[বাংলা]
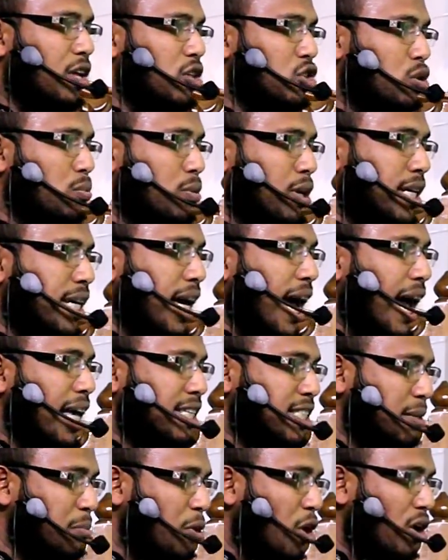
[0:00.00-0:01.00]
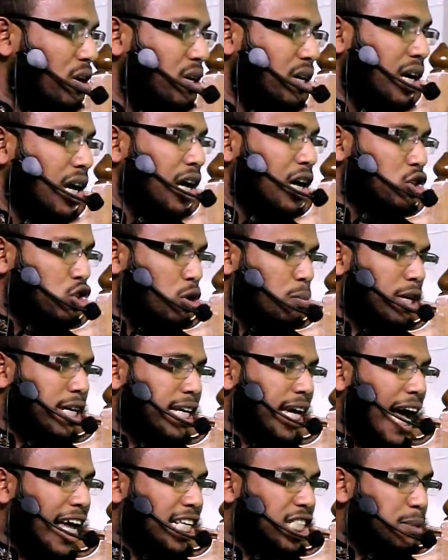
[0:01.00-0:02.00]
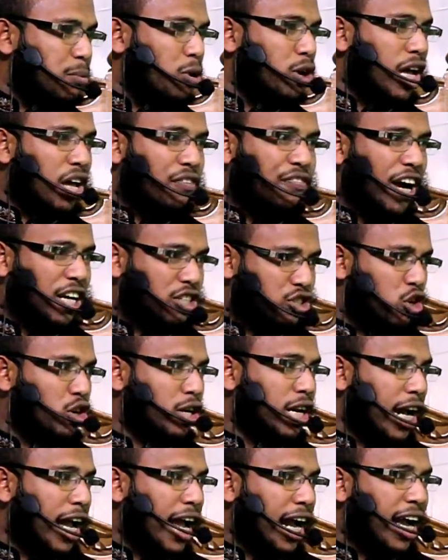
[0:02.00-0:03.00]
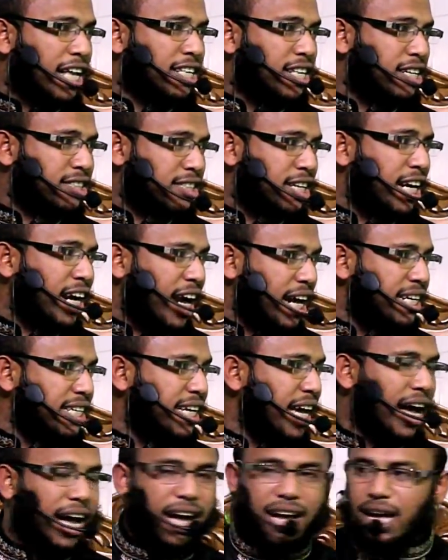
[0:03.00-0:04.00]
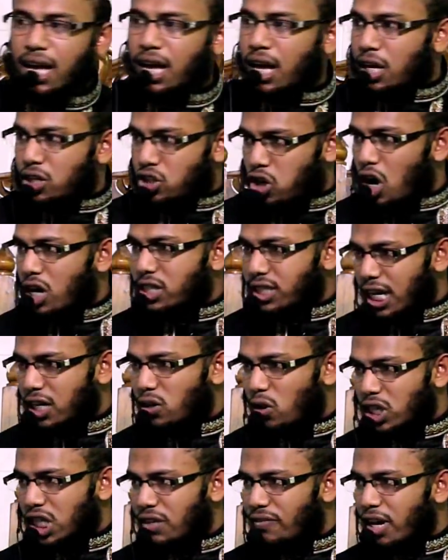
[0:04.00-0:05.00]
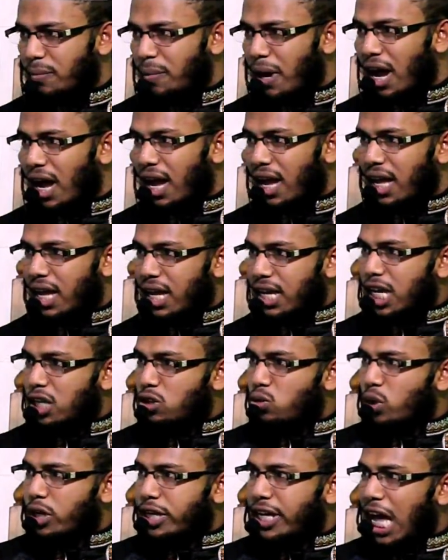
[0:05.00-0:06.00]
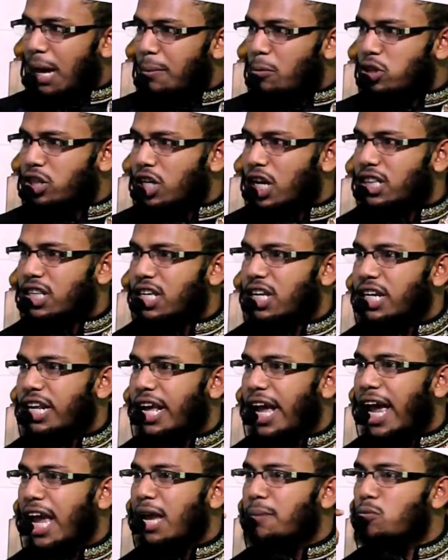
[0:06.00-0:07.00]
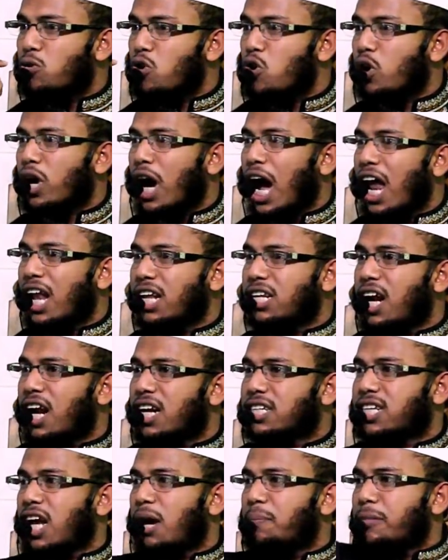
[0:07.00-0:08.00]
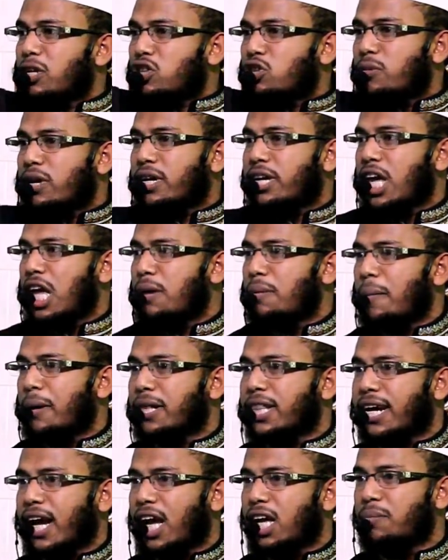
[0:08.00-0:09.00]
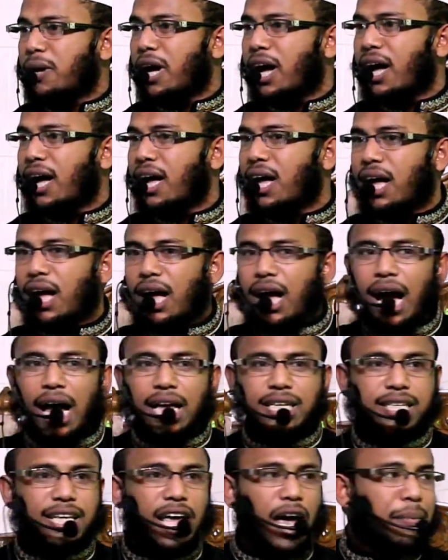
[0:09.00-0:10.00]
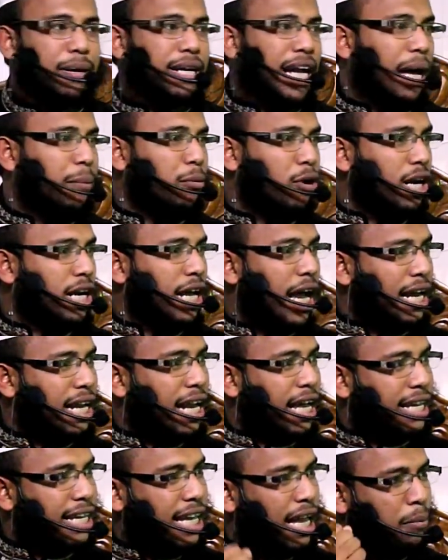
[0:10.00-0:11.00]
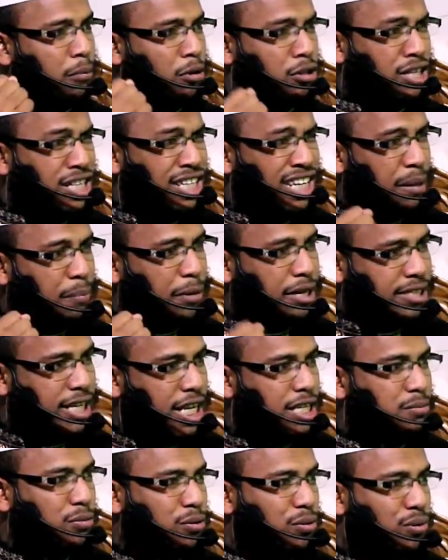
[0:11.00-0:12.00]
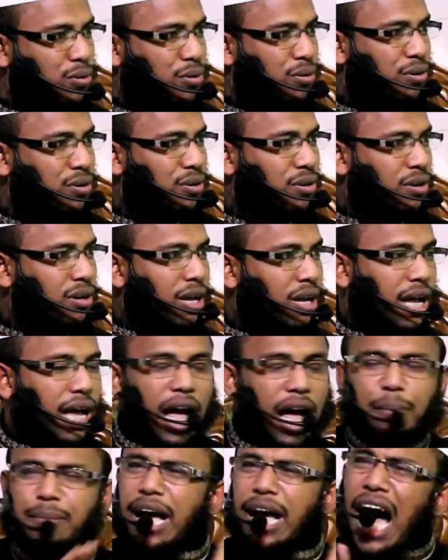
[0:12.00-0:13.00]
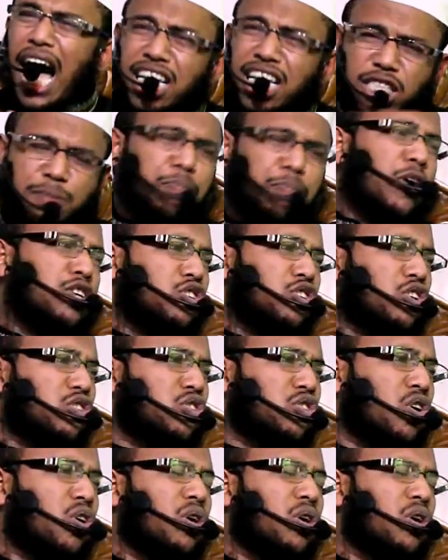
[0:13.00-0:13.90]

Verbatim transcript: তুমি কি আজীবন তুমি কি আজীবন এই পাঁচশো টাকা এক হাজার টাকা নিয়ে সংসার করতে পারবা কিন্তু কেয়ামতের দিন এই মুখ আল্লাহর সামনে তুমি কিভাবে দেখাইবা আজকে আমি না বললে আল্লাহ কেয়ামত দিন আমার চেঁচব আমি আজ পর্যন্ত